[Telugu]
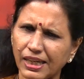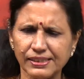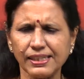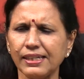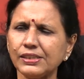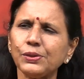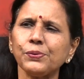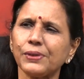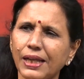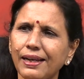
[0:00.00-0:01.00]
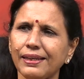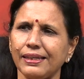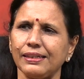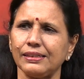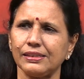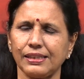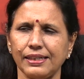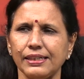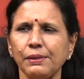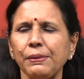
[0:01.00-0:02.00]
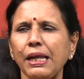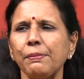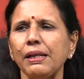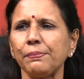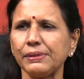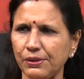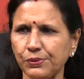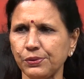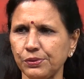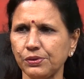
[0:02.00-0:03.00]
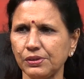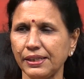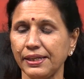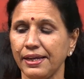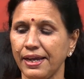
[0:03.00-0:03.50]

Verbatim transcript: అది సహజం ఉండాలి తండ్రికి ప్రేమ లేకపోతే ఎవరికి ఉంటుంది